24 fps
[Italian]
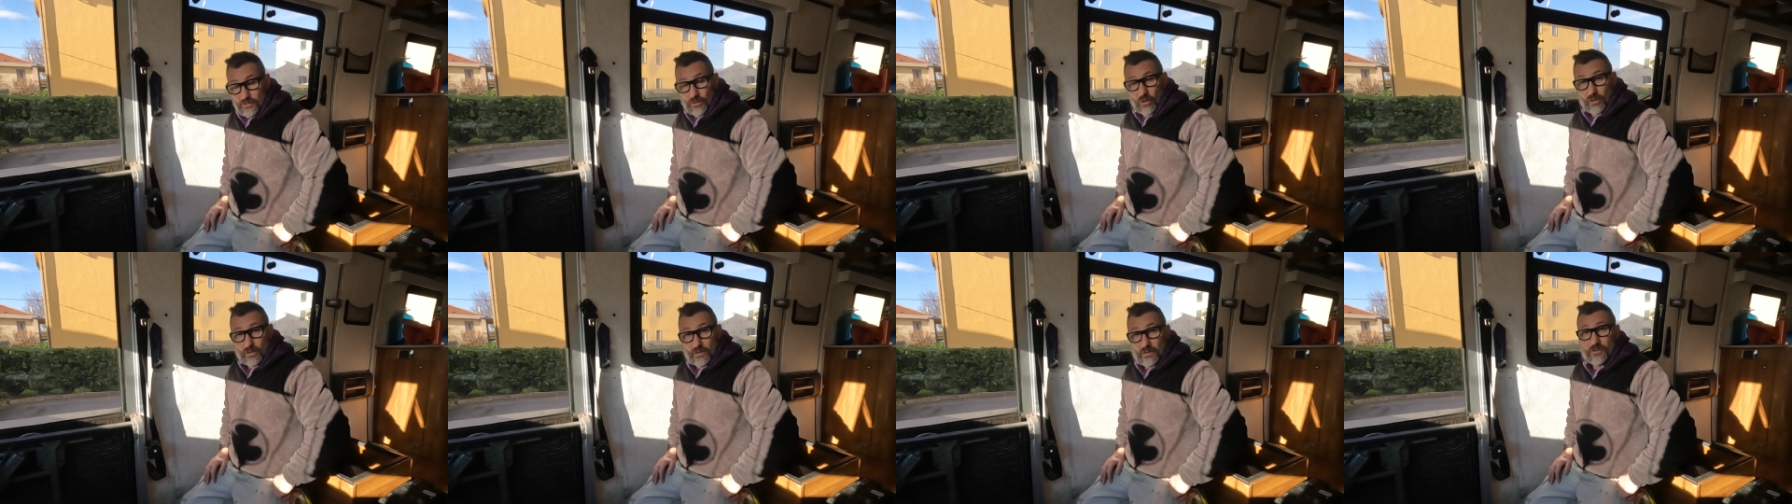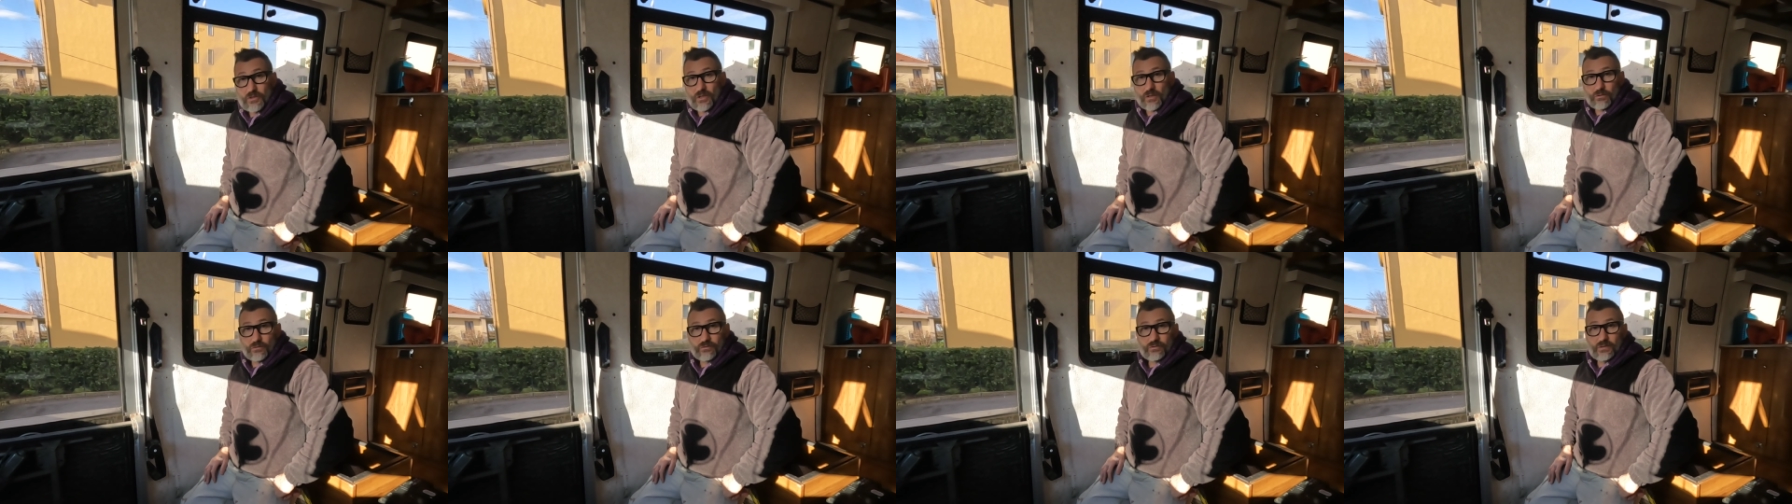
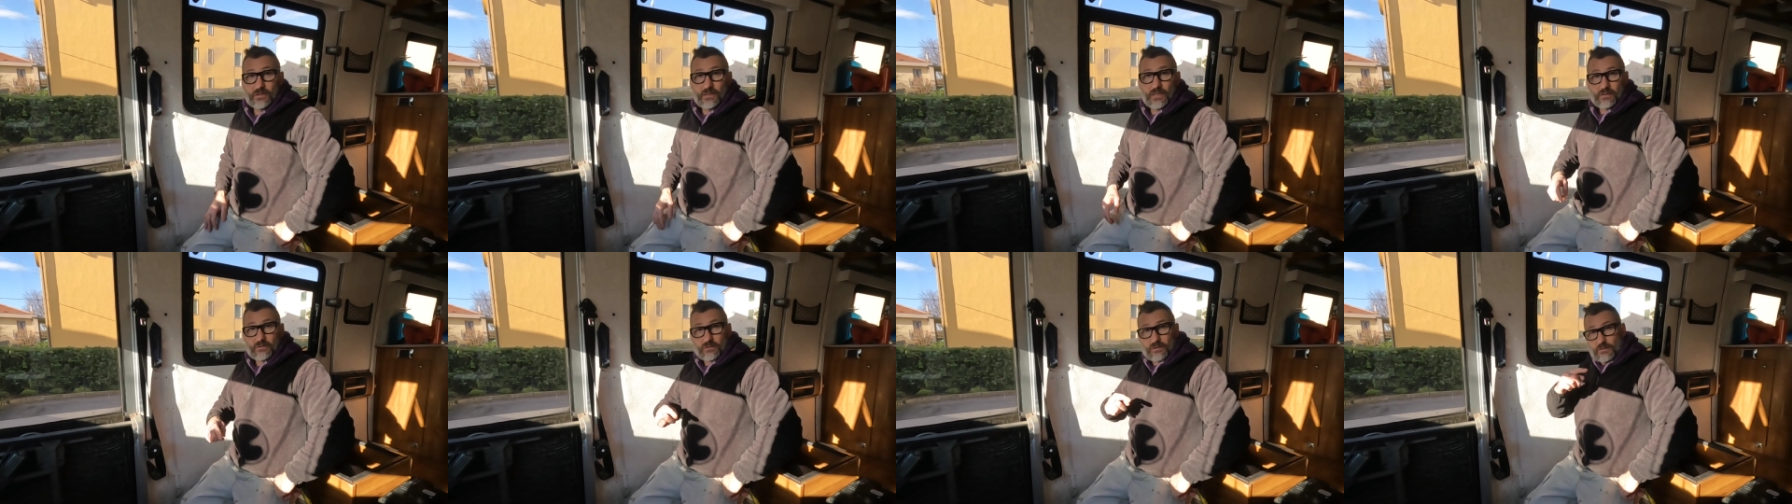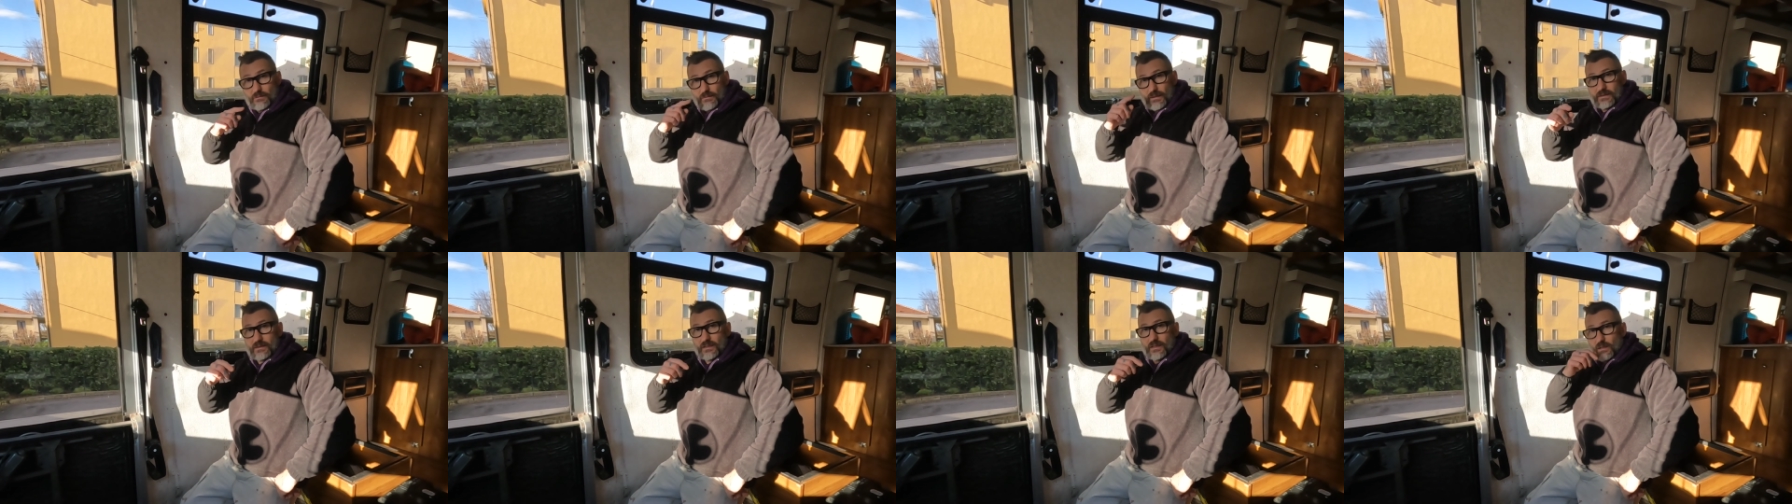Dronadi ci ha consigliato
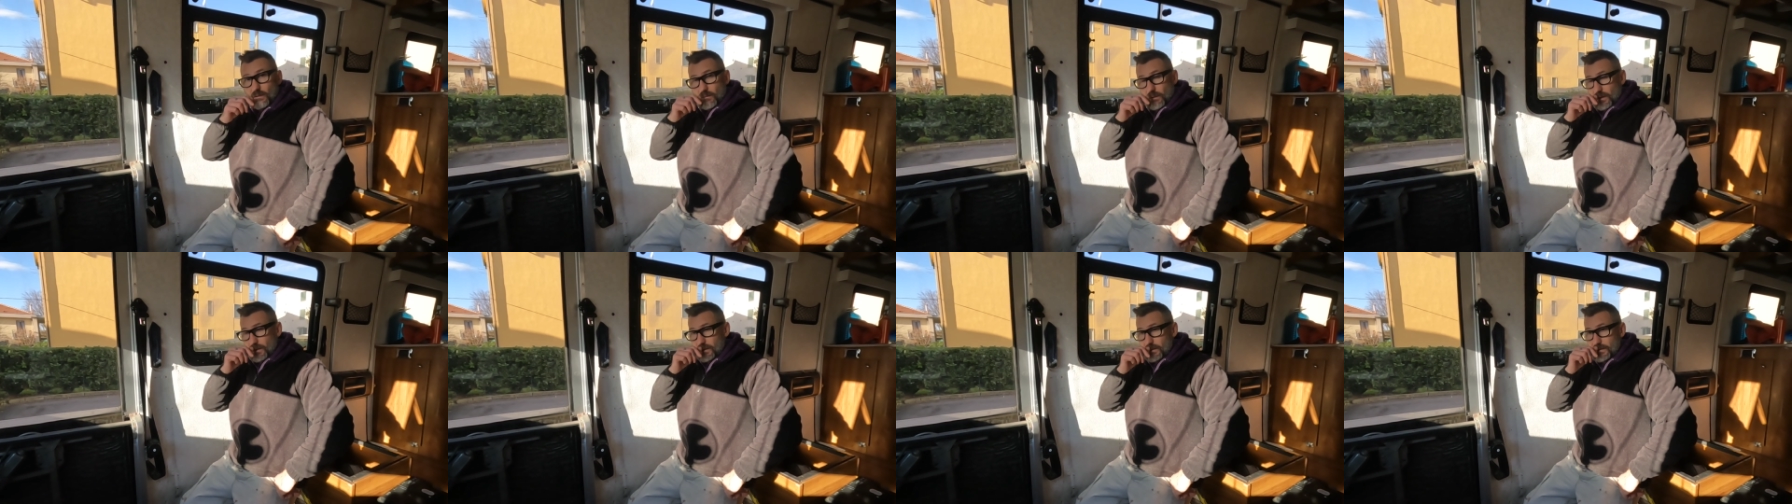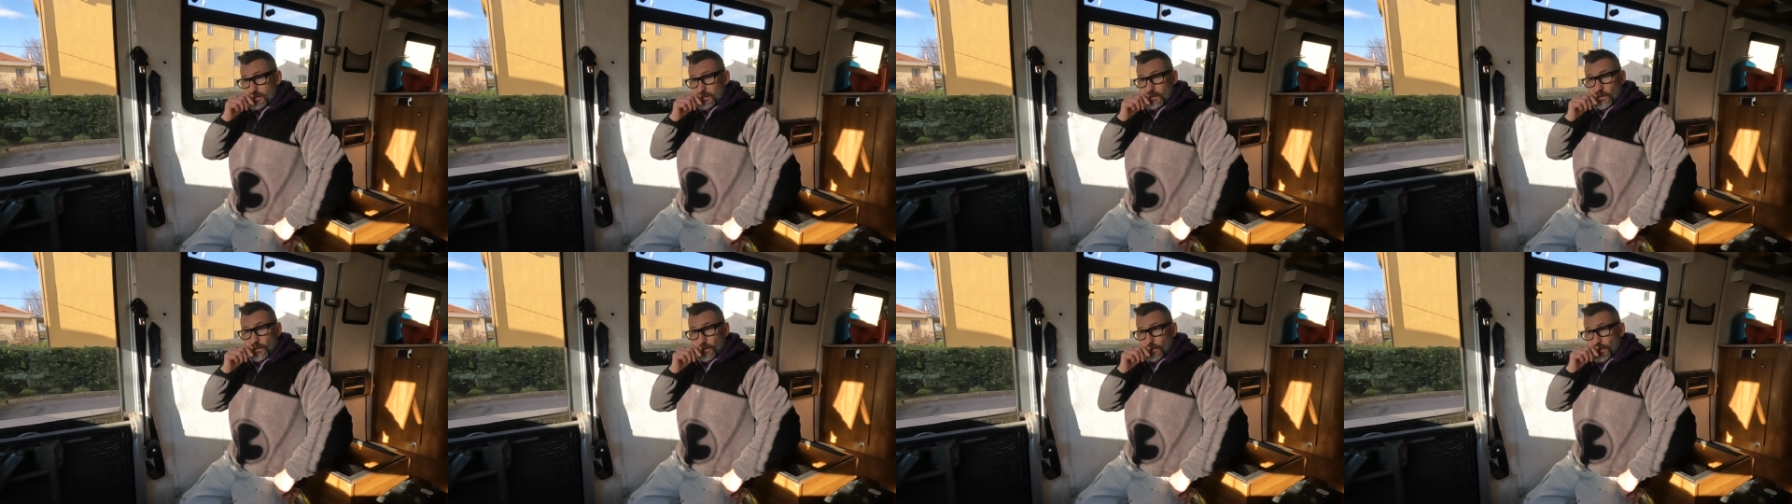di mettere la
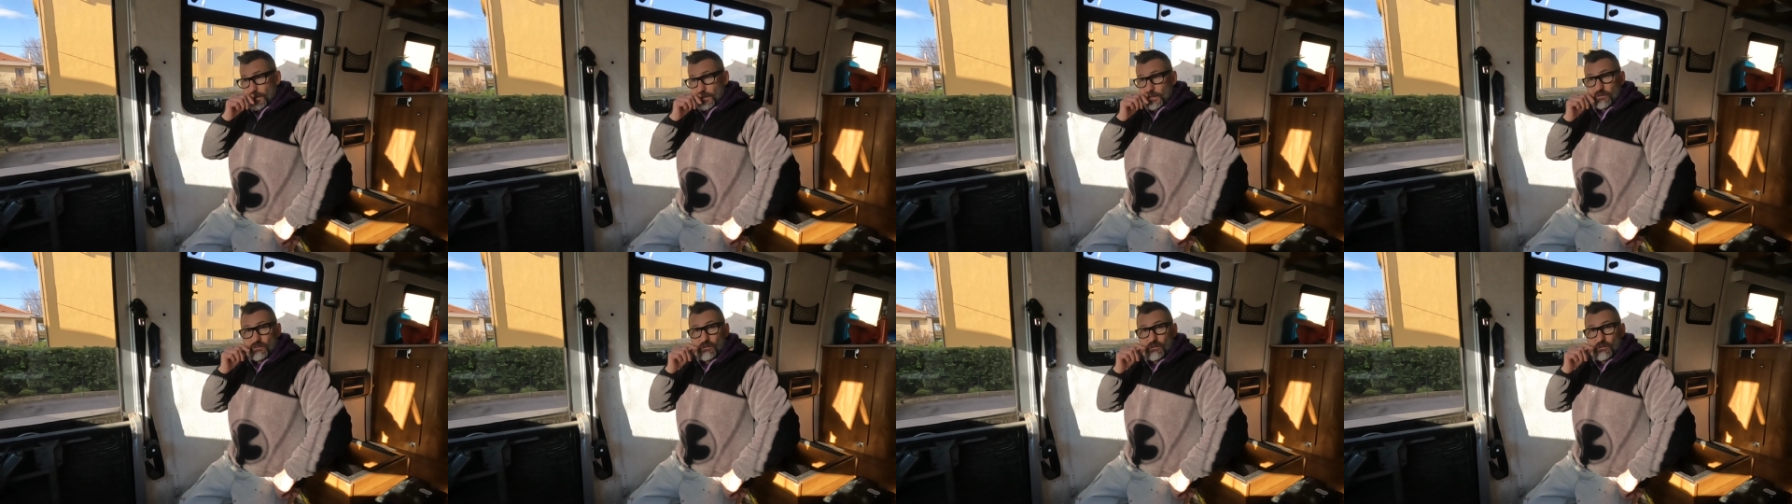guarnizione